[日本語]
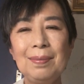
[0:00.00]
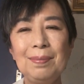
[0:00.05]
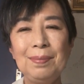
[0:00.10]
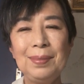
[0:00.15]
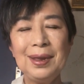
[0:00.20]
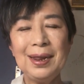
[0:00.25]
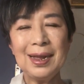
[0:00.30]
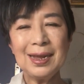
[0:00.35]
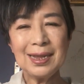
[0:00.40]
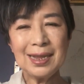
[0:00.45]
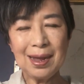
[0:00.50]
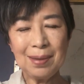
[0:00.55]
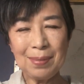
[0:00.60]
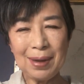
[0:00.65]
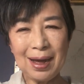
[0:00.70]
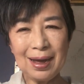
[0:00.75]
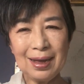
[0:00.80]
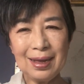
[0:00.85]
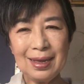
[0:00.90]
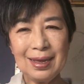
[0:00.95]
皆
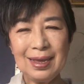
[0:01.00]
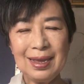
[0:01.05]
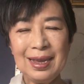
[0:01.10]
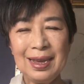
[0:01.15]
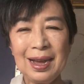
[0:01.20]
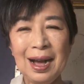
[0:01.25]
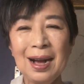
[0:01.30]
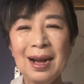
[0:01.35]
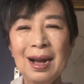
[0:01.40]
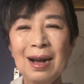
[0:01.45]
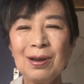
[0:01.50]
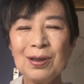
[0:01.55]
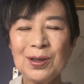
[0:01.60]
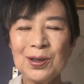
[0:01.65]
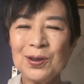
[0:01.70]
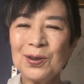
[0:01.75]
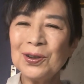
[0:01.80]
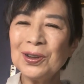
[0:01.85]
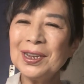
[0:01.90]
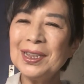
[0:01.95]
様いかがお
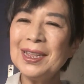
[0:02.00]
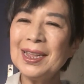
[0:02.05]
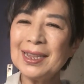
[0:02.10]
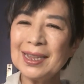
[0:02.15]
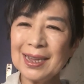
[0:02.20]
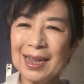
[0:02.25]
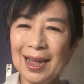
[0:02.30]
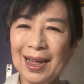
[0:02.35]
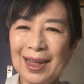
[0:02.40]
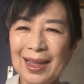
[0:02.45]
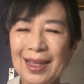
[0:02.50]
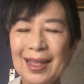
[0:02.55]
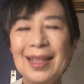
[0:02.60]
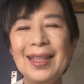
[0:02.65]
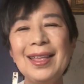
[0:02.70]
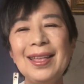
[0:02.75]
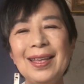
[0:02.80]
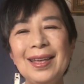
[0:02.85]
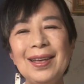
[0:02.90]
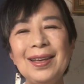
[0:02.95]
過ごしですか。
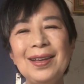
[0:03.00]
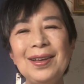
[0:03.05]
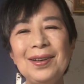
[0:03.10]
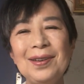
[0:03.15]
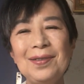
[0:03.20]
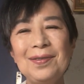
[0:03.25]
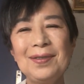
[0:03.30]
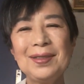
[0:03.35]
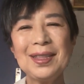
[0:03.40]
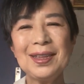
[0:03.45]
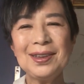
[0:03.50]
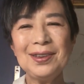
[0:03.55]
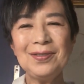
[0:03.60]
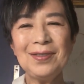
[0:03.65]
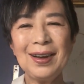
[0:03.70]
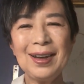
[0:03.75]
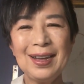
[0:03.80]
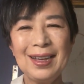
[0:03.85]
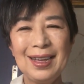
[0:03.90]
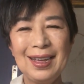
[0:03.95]
私
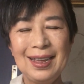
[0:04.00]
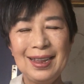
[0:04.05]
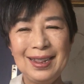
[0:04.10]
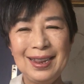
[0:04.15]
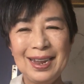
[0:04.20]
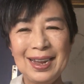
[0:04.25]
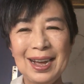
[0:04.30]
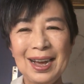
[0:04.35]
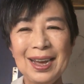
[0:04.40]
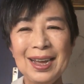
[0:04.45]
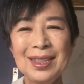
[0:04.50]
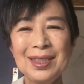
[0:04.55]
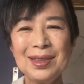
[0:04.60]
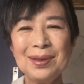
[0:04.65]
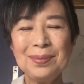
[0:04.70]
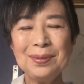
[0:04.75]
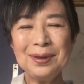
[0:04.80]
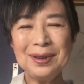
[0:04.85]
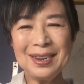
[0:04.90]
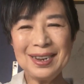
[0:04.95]
は2ヶ
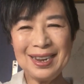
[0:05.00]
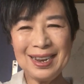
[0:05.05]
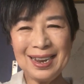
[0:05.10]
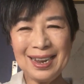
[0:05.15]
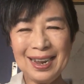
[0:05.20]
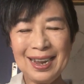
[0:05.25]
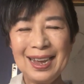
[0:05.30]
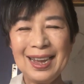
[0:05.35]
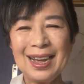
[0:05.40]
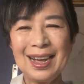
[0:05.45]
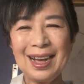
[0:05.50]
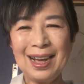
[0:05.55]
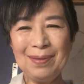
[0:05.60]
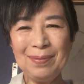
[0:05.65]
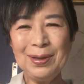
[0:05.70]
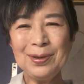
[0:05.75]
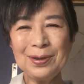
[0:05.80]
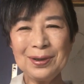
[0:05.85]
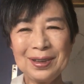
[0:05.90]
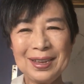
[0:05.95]
月ぶりに
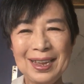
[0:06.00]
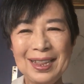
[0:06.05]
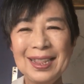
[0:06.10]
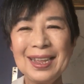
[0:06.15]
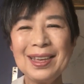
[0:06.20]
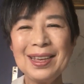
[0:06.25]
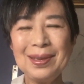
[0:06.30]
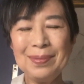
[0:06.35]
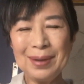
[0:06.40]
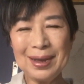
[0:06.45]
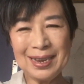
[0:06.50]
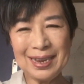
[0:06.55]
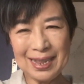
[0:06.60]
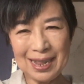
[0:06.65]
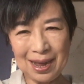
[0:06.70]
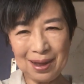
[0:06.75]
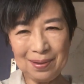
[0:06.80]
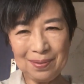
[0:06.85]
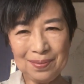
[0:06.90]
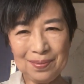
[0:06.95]
髪を切ってきました。